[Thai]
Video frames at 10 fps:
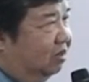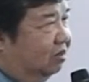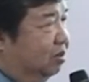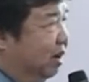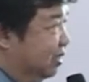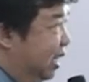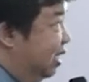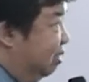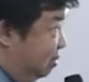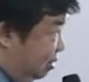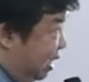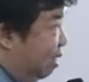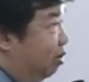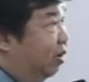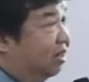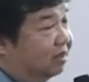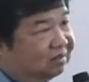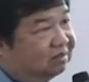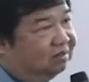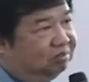มีบางท่านทราบมาว่า
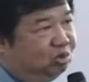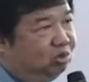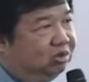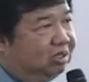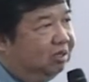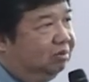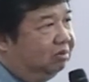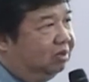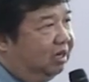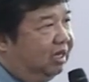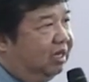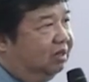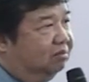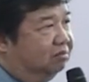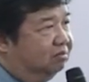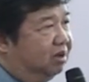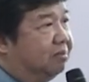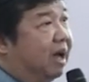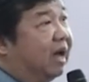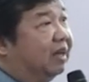ผู้ที่กรีน
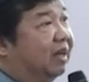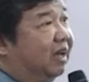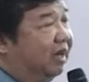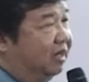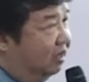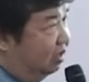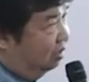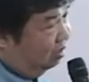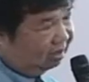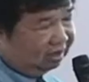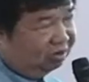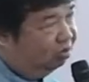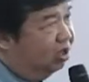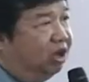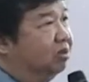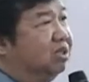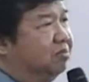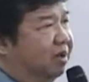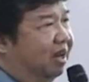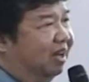มากๆนะฮะเขาไม่ยอมขึ้นเครื่
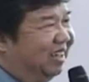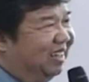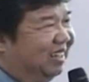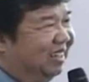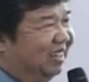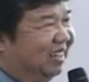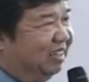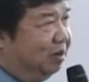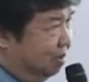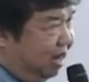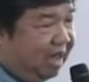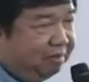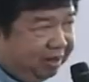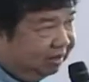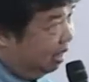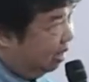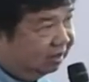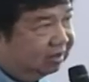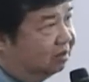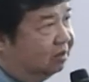องบินเลยเป็นไปได้ไปทาง
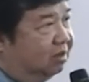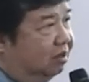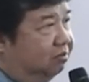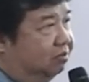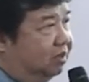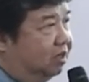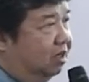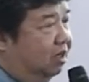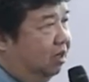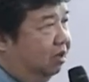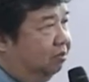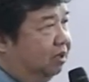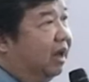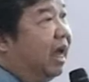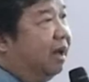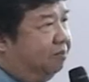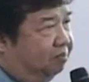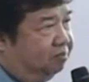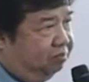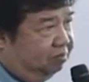พื้นราบ
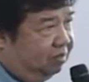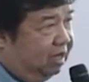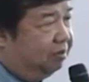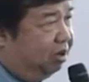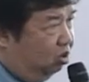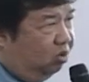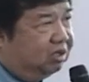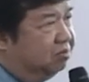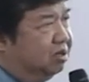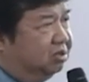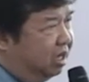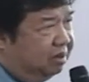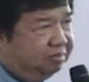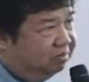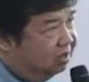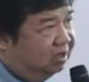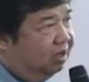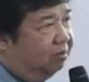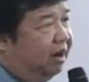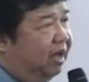นะเพราะเขารู้ว่าเครื่องบินใช้
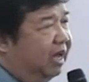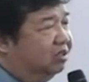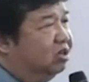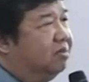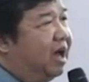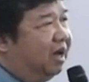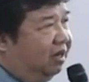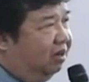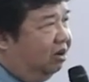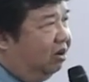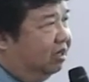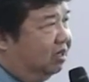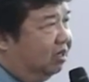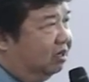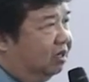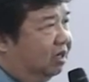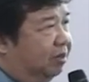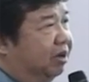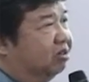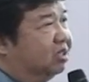พลังงานเยอะมากแล้วก่อให้เกิดคา
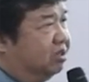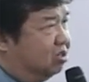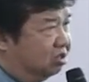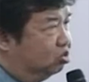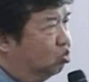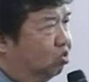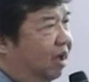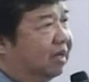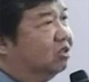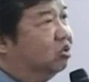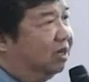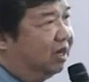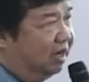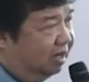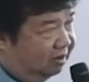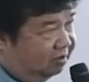ร์บอนไดออกไซด์เยอะสูงมากที่สุดนะฮะ